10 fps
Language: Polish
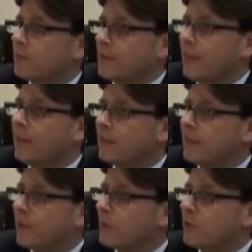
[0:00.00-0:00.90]
cechy
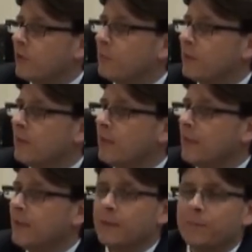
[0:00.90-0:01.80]
tej osoby,
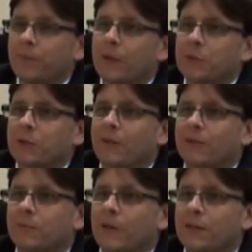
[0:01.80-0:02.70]
na
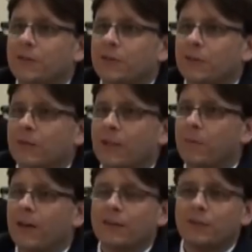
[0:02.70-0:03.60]
przykład będzie to
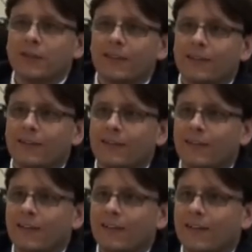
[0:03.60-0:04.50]
najbardziej
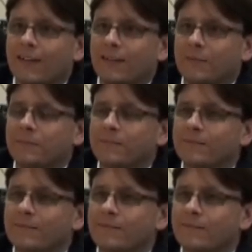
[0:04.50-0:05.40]

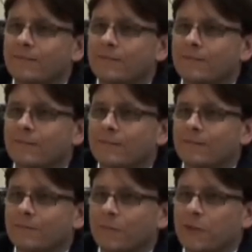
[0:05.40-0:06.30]
mm,
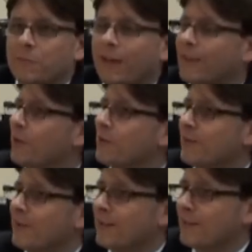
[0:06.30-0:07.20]
powiedzmy radosny